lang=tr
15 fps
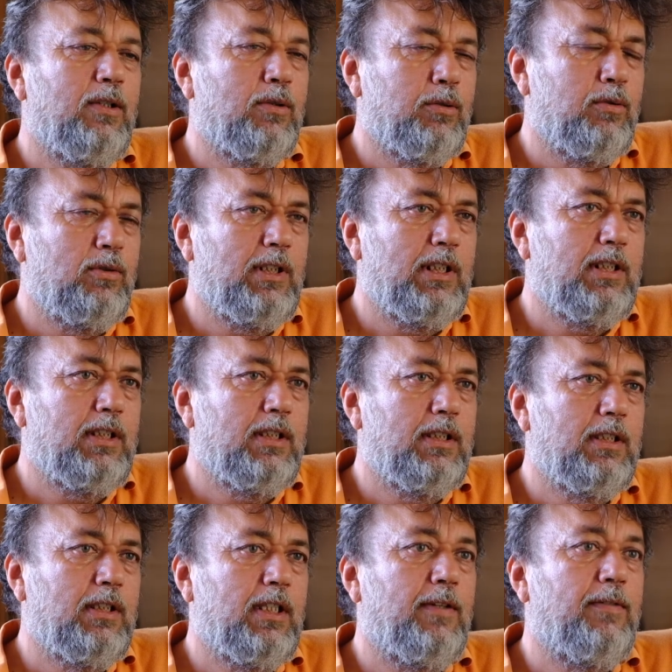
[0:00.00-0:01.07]
30 ee,
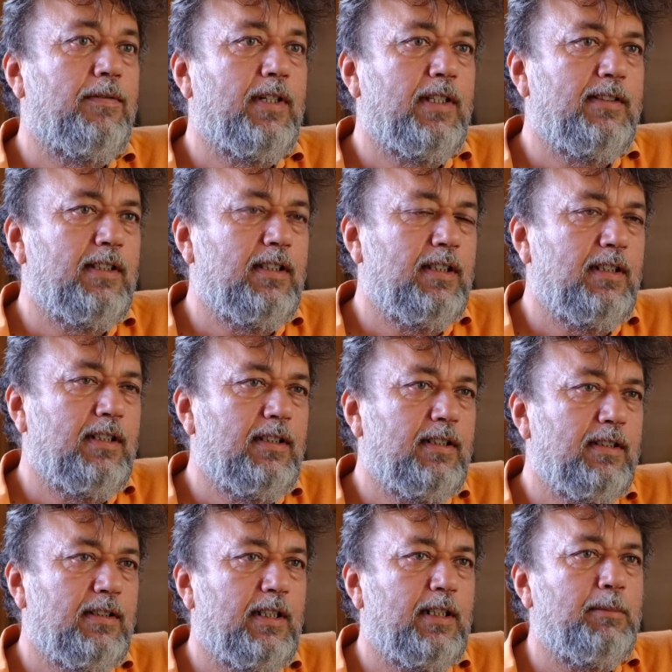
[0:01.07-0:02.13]
yıldan fazladır
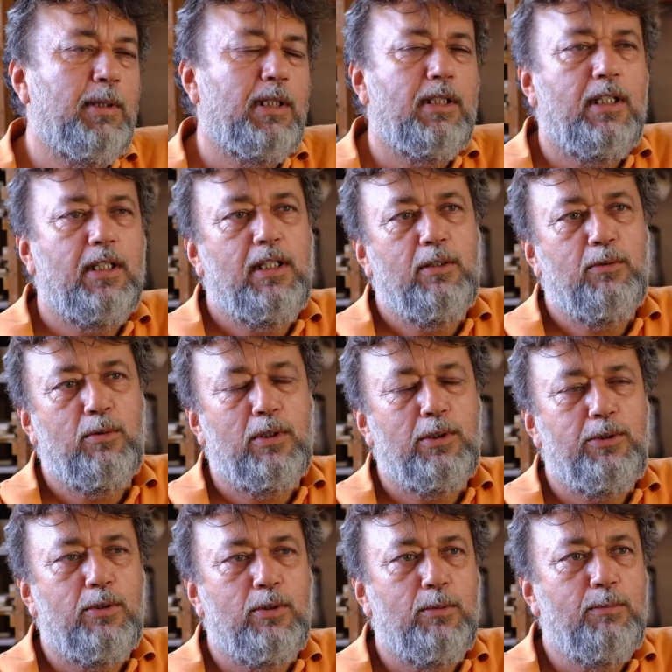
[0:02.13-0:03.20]
seramikle
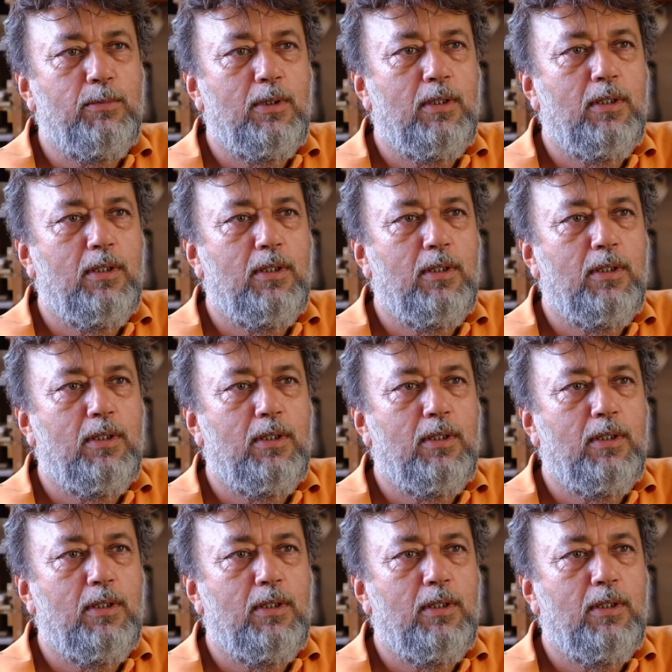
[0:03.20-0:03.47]
uğraşıyorum.